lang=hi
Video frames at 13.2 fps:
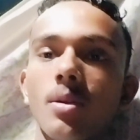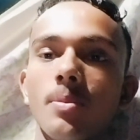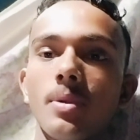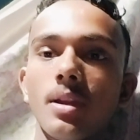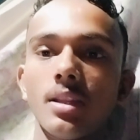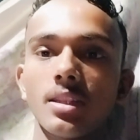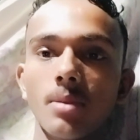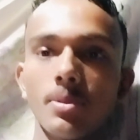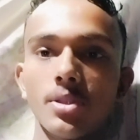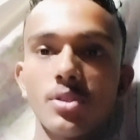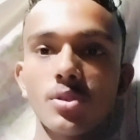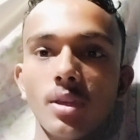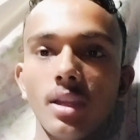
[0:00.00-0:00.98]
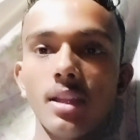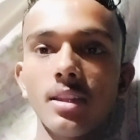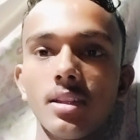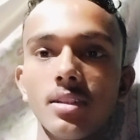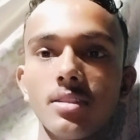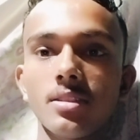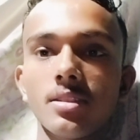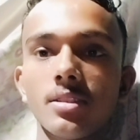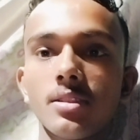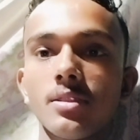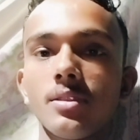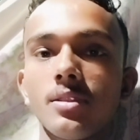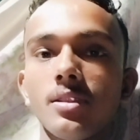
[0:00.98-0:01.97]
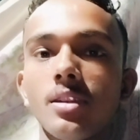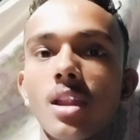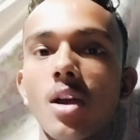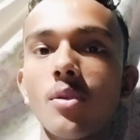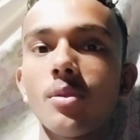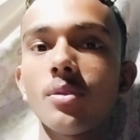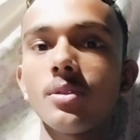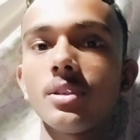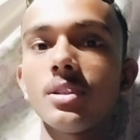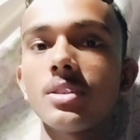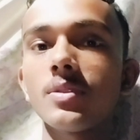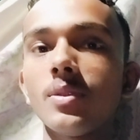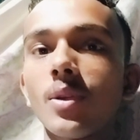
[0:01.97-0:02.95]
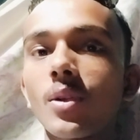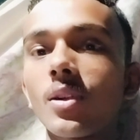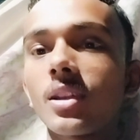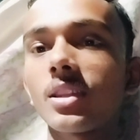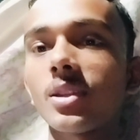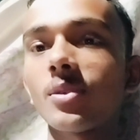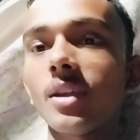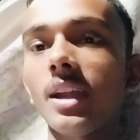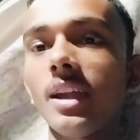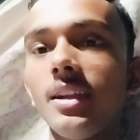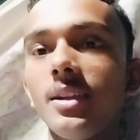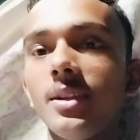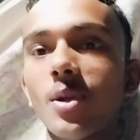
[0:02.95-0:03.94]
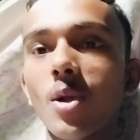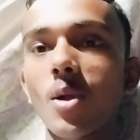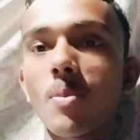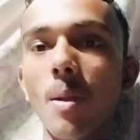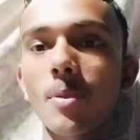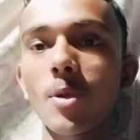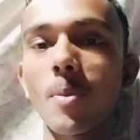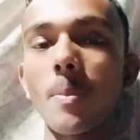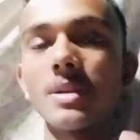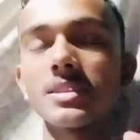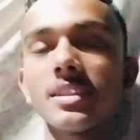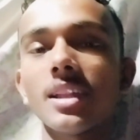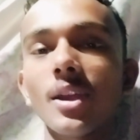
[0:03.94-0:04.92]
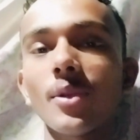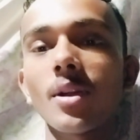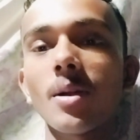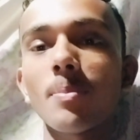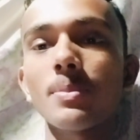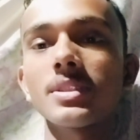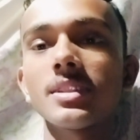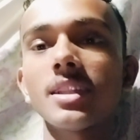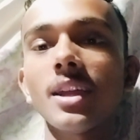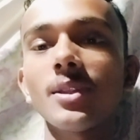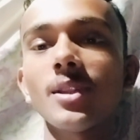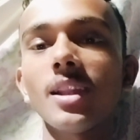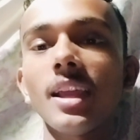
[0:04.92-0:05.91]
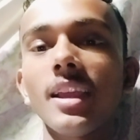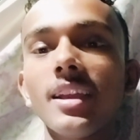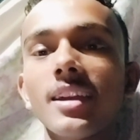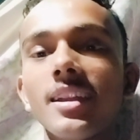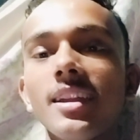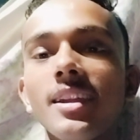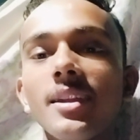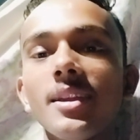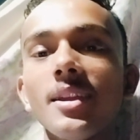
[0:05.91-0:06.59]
अब रात के बज चुके हैं दस नाव इस ब्लॉग को करता हूँ एंड होप आपको पसंद आया होगा पसंद आया तो लाइक करें